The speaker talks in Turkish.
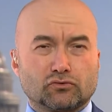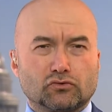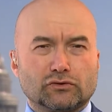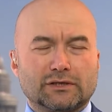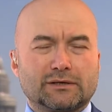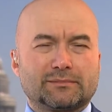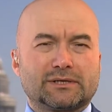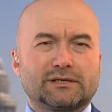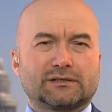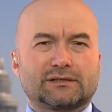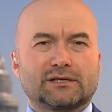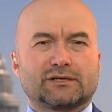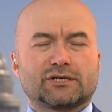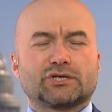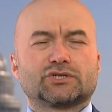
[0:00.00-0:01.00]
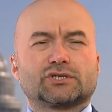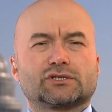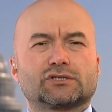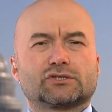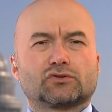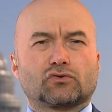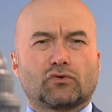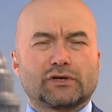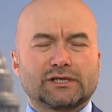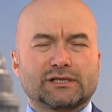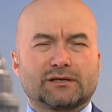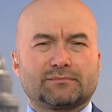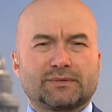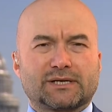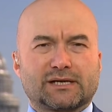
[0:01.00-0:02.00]
Bununla birlikte Roger
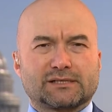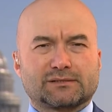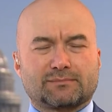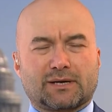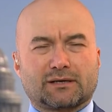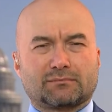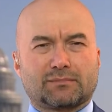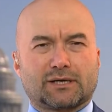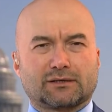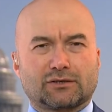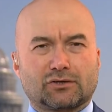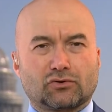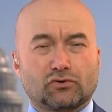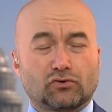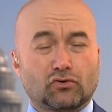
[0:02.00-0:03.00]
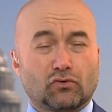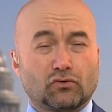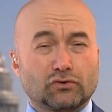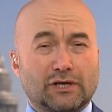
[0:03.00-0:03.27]
Stone'a da biraz bakmak gerekiyor.